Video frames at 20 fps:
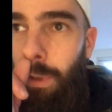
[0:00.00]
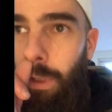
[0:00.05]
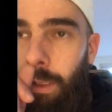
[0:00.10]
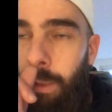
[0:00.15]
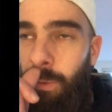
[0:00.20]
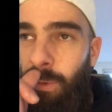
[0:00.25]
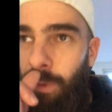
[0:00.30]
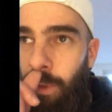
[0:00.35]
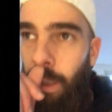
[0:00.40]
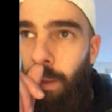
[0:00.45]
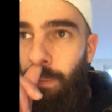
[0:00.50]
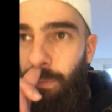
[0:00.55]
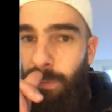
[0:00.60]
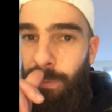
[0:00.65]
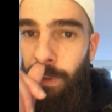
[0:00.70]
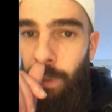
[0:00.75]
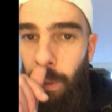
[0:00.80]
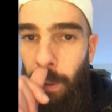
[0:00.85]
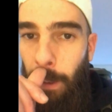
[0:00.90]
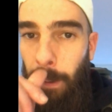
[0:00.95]
Ils m'ont quand même
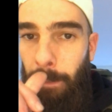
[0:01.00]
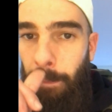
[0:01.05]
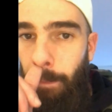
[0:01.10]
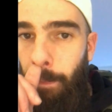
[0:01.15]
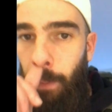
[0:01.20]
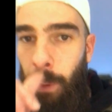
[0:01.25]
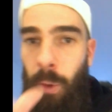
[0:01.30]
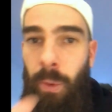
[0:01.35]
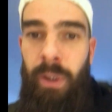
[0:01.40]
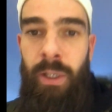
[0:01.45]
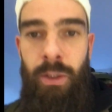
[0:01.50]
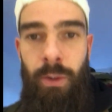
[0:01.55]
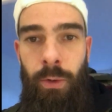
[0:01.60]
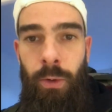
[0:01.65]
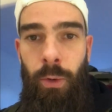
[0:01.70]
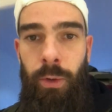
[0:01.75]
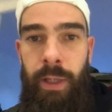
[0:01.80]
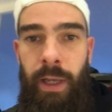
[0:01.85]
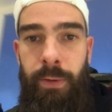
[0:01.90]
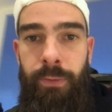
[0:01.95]
fait 300
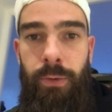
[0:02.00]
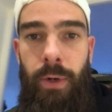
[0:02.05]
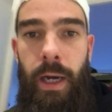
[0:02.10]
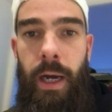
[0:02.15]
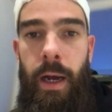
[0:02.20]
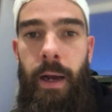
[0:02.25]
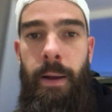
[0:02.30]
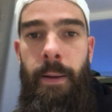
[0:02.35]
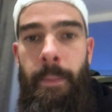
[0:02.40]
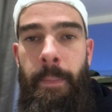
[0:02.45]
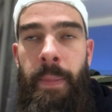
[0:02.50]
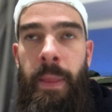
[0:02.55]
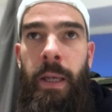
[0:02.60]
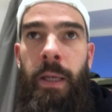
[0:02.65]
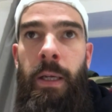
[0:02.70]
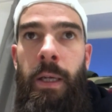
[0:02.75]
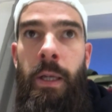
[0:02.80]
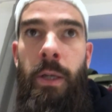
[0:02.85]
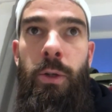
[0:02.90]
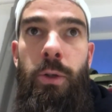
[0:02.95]
euros d'avoir
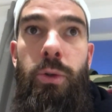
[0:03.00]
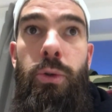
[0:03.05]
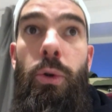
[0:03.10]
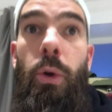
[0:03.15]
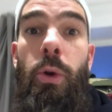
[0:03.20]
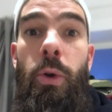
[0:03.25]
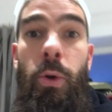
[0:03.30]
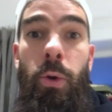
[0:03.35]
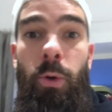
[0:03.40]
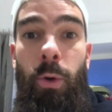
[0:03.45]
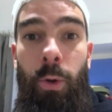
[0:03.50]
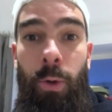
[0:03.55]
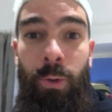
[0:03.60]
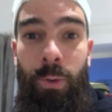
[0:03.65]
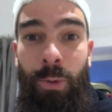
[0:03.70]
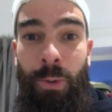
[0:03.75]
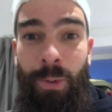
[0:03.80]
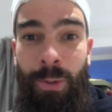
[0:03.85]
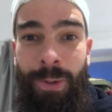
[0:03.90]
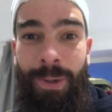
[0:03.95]
sur le
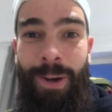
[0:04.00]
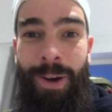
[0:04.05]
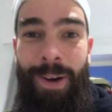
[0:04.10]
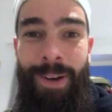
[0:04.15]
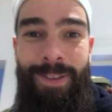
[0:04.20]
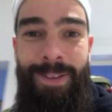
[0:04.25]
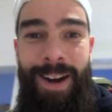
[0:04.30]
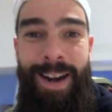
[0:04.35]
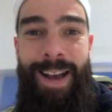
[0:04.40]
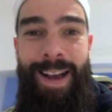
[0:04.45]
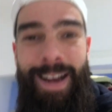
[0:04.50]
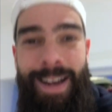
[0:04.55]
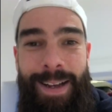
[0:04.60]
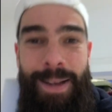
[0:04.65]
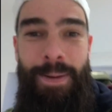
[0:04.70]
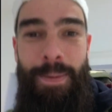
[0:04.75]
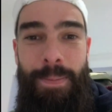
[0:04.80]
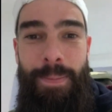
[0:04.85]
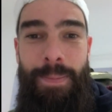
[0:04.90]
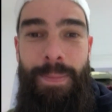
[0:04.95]
retour. Voilà,
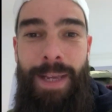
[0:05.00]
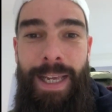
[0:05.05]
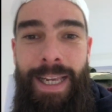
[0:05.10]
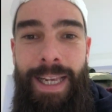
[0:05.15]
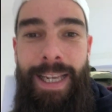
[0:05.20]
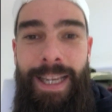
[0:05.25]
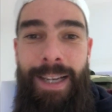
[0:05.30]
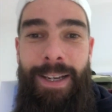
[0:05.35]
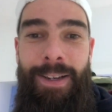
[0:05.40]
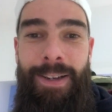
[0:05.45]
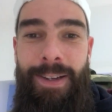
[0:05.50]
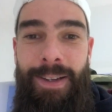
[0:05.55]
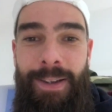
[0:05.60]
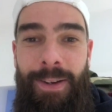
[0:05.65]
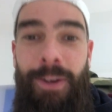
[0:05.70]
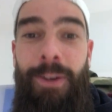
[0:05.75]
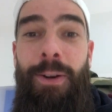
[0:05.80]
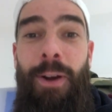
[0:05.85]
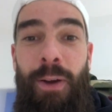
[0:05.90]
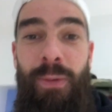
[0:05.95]
mais euh,
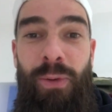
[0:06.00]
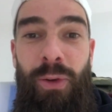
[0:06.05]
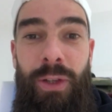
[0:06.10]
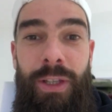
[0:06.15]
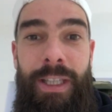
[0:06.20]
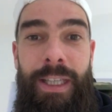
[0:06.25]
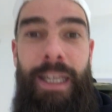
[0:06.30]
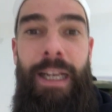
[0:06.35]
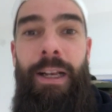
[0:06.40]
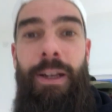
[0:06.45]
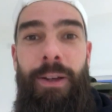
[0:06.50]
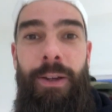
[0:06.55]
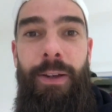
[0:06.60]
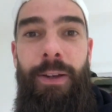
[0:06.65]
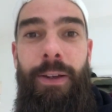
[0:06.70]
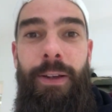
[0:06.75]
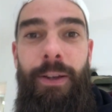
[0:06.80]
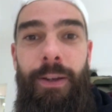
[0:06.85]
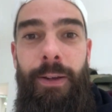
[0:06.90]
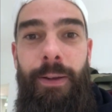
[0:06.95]
encore faut-il
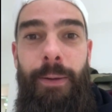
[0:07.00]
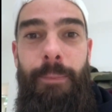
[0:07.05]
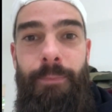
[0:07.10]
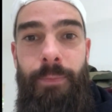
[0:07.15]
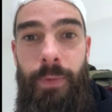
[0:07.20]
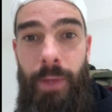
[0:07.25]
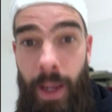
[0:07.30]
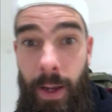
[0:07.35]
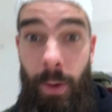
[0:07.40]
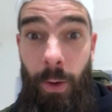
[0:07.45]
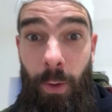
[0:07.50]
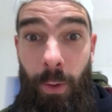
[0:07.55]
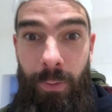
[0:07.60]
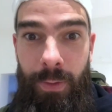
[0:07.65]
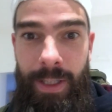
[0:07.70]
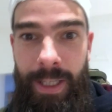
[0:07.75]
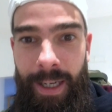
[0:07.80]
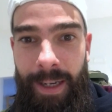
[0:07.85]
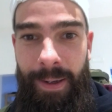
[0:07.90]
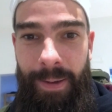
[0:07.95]
euh,
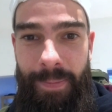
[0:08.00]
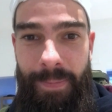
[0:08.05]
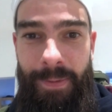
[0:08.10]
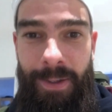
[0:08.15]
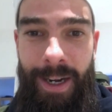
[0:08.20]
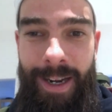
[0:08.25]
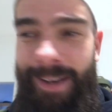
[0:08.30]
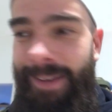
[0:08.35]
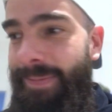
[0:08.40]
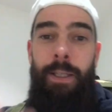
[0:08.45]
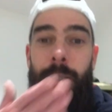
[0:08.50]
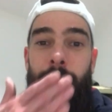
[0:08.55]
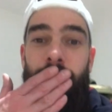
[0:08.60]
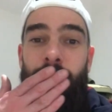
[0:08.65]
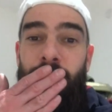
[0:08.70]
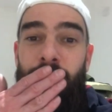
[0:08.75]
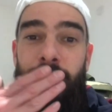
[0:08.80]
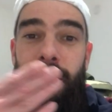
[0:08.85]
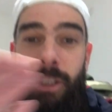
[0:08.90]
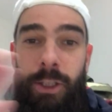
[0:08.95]
revenir. Voilà.
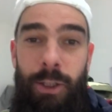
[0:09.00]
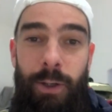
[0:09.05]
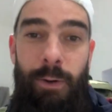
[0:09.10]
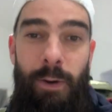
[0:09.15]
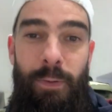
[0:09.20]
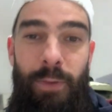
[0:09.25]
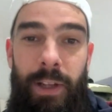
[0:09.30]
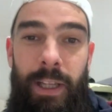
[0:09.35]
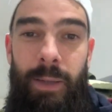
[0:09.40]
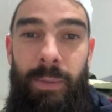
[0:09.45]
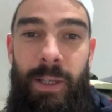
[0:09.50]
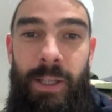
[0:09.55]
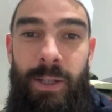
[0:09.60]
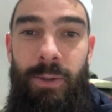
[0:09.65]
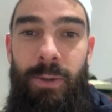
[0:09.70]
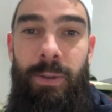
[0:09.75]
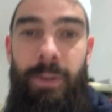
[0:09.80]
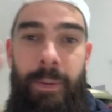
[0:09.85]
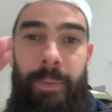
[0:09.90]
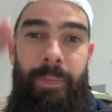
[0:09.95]
Je vous fais des
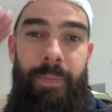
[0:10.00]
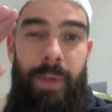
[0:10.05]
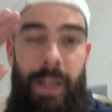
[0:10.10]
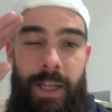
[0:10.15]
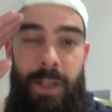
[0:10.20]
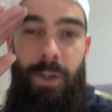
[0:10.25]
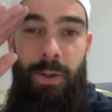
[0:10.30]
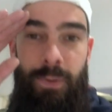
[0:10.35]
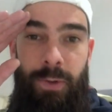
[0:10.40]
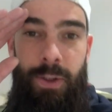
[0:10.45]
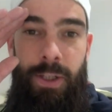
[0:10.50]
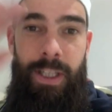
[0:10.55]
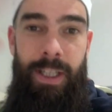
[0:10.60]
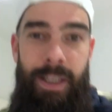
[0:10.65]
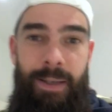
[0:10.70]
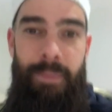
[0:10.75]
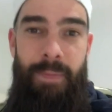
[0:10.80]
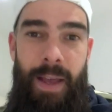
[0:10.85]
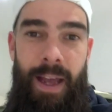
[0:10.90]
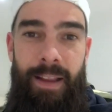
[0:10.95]
bisous et je vous
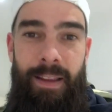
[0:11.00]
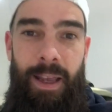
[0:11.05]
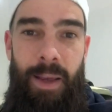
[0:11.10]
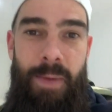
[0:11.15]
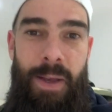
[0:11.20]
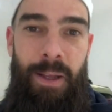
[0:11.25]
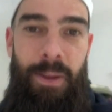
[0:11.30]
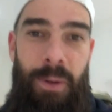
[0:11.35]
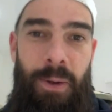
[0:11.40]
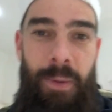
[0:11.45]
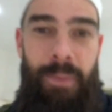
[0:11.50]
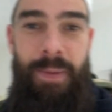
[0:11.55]
dis à très bientôt.